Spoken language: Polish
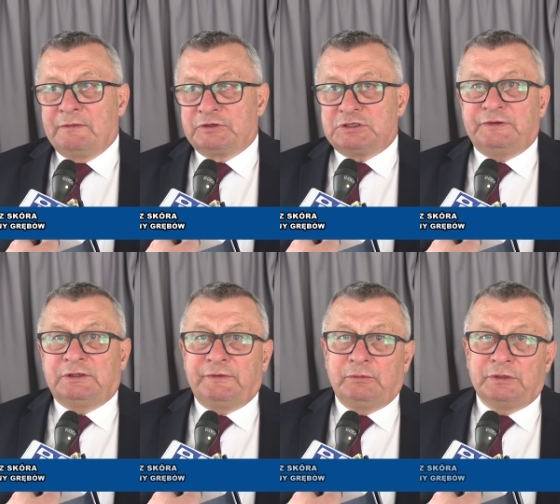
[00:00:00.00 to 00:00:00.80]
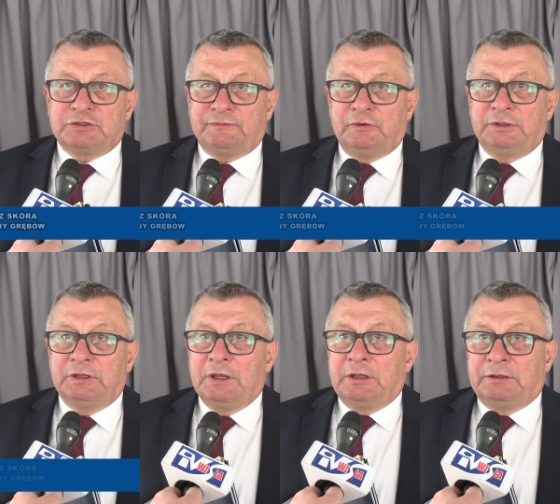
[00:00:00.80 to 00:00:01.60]
właściwie nowe ujęcie
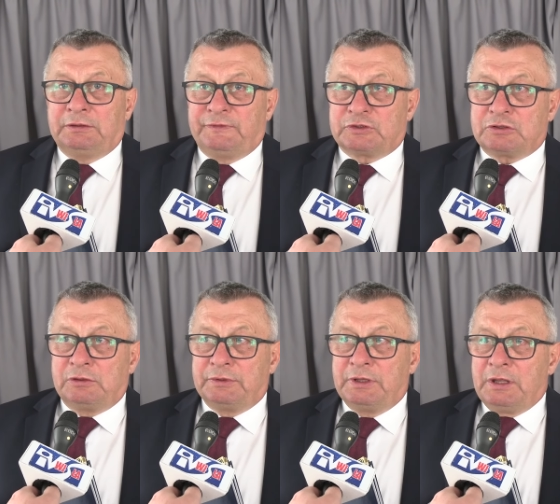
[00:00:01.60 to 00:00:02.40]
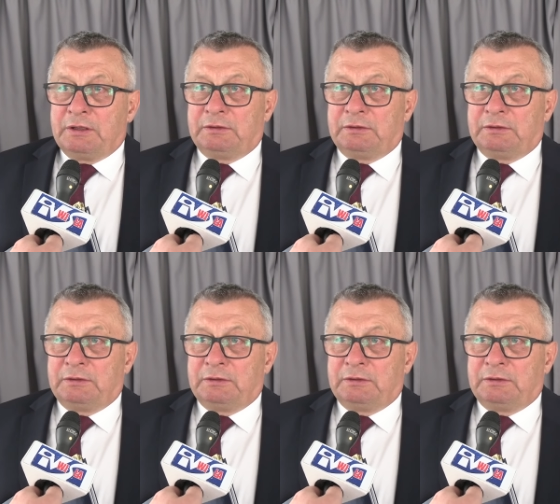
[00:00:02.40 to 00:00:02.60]
wody, y, dwie szkoły,